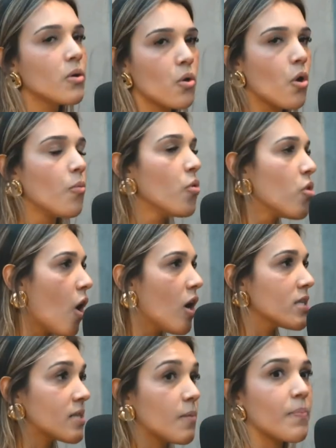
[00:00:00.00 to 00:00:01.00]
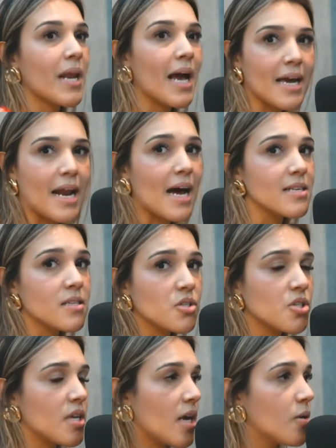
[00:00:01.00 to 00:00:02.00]
como nós, que pela graça
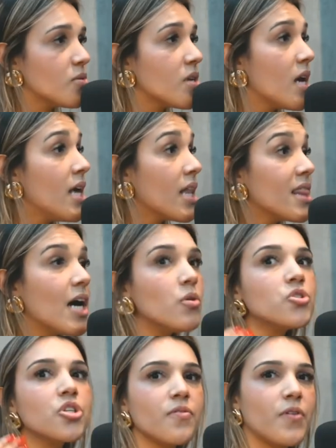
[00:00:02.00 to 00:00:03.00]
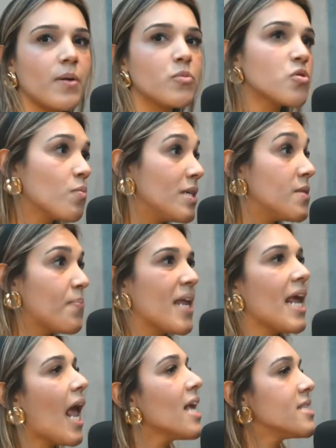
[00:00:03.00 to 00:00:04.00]
de Deus não tivemos uma
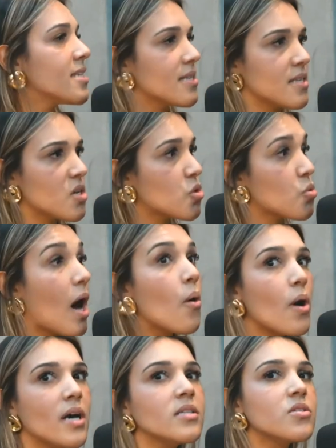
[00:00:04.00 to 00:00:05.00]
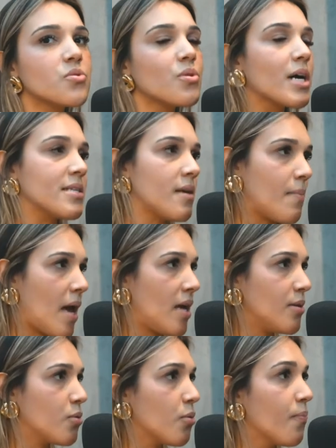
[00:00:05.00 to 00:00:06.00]
experiência sexual antes do
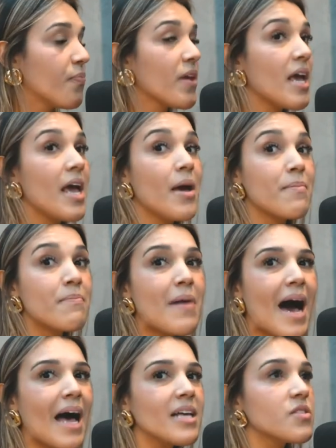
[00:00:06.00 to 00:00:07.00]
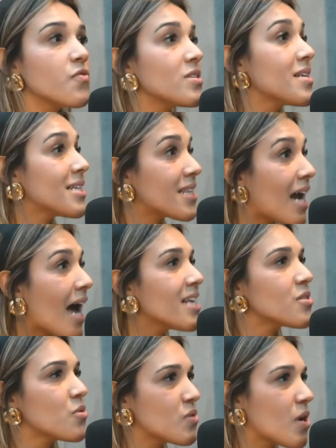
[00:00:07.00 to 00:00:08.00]
casamento. Mas você
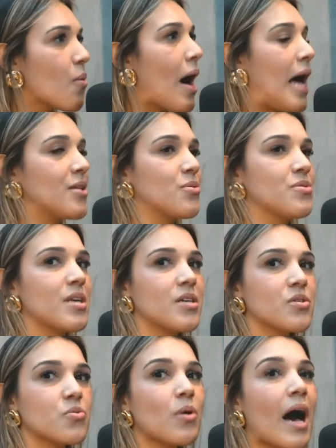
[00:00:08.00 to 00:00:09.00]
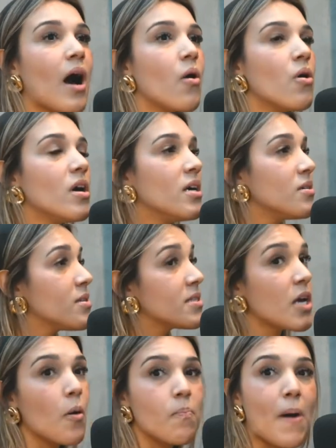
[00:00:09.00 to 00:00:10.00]
traz no seu ato sexual
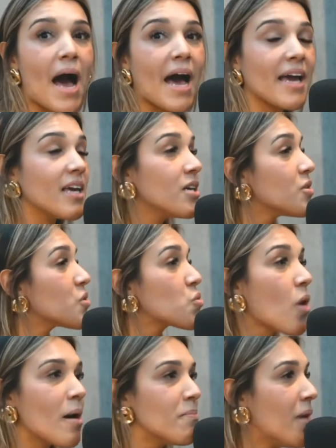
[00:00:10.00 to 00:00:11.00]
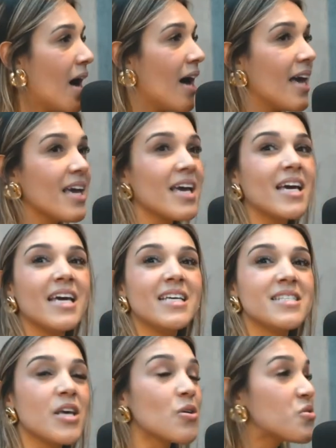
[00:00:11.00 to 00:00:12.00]
seu pai, sua mãe,
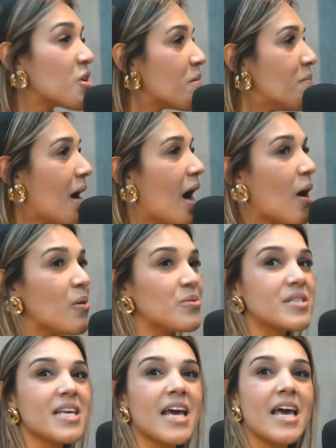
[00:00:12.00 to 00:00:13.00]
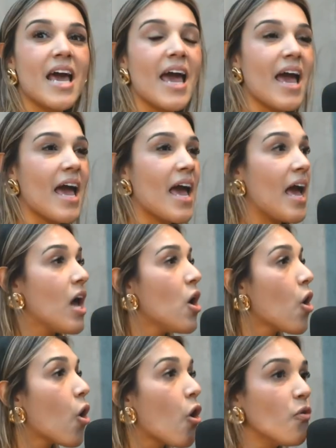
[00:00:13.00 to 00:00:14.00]
seus irmãos, é, é,
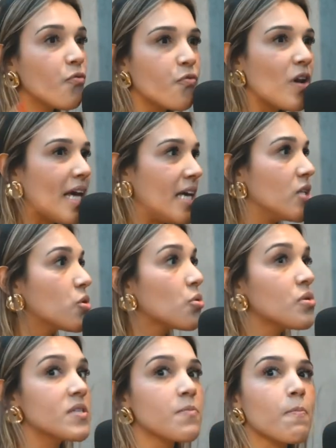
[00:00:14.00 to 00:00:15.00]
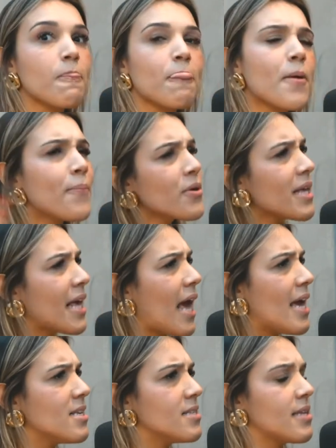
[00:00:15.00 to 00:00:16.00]
conflitos. Por que,
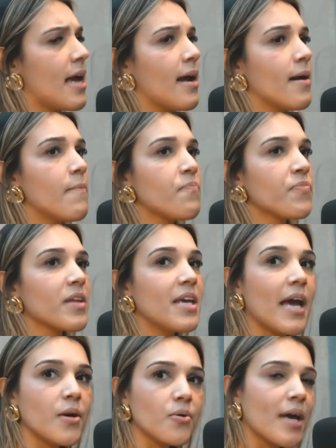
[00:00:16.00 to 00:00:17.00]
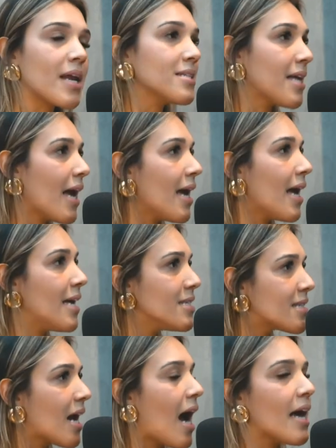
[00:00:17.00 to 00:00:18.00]
Esther? E aí eu quero até
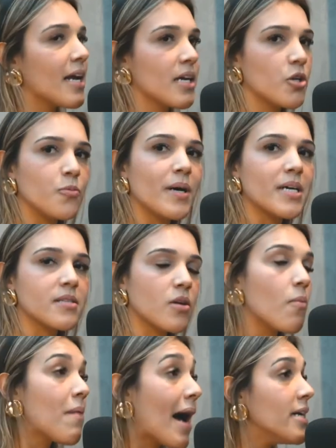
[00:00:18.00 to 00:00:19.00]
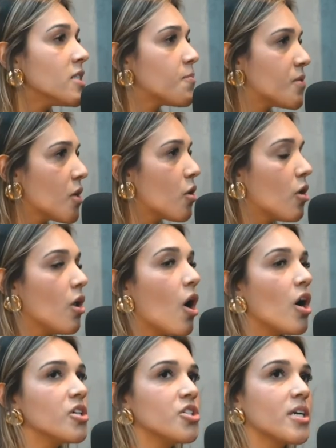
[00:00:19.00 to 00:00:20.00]
entrar aqui numa questão mais
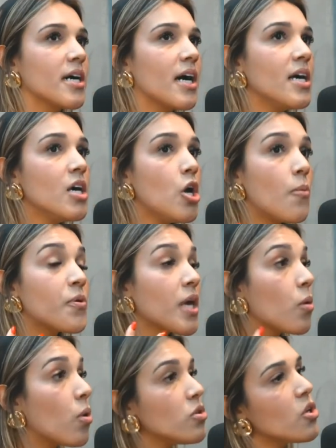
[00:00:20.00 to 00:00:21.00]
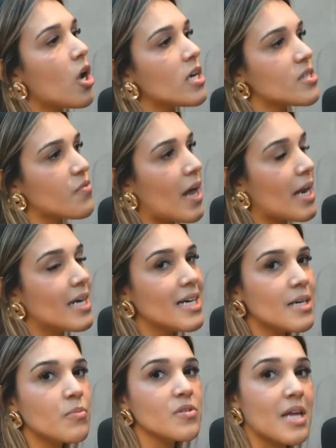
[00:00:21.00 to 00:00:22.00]
psicológica, porque quando nós
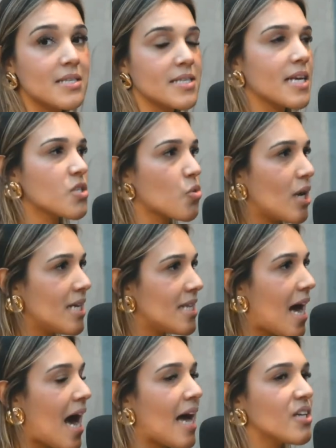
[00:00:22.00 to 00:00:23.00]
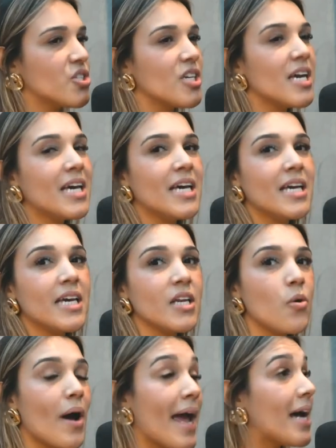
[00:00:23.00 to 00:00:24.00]
falamos da sexualidade, e
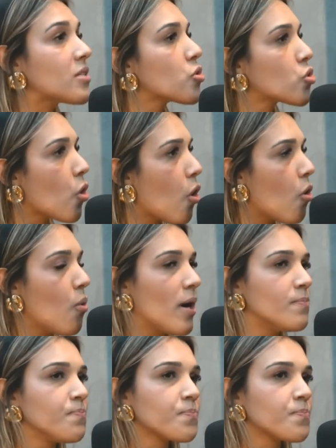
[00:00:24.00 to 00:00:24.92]
não é à toa